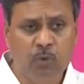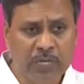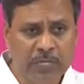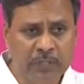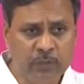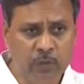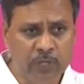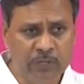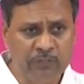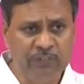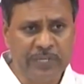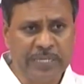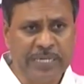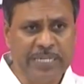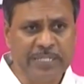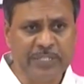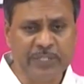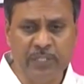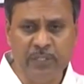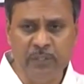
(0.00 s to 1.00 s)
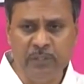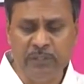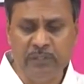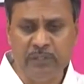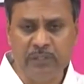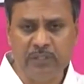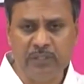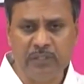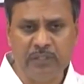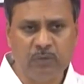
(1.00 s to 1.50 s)
ఒక నోటిఫికేషన్
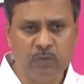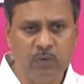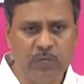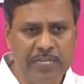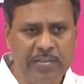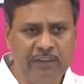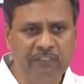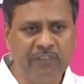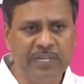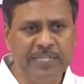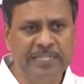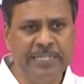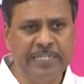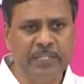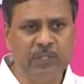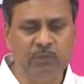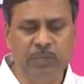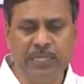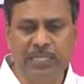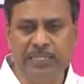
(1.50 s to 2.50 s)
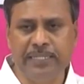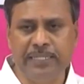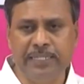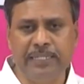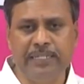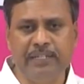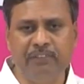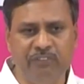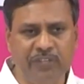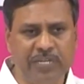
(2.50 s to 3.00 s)
కోడ్ ఆఫ్ కండక్ట్ వల్ల
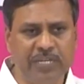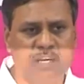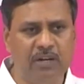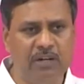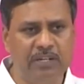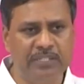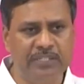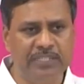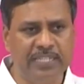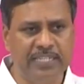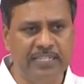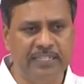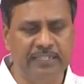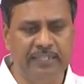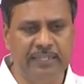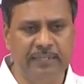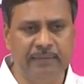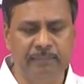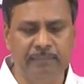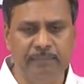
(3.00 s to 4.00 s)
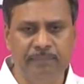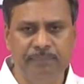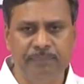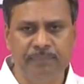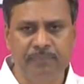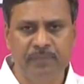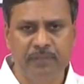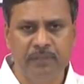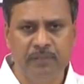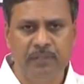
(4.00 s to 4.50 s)
దాన్ని డిఫర్ కావడం జరిగింది
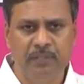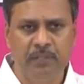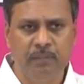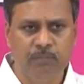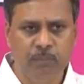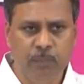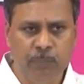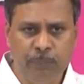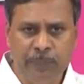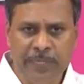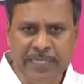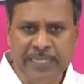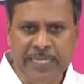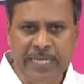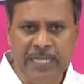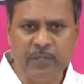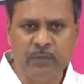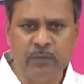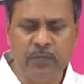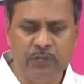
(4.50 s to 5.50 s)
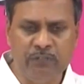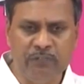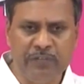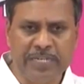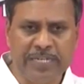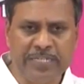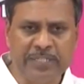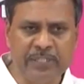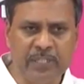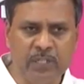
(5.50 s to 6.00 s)
ముప్పై నాలుగు
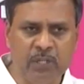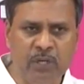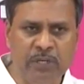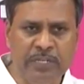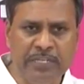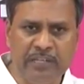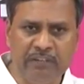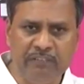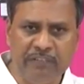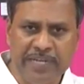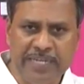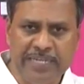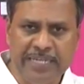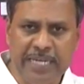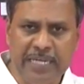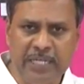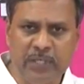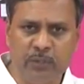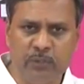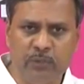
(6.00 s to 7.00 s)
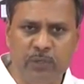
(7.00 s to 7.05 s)
నోటిఫికేషన్లో ఇరవై నాలుగు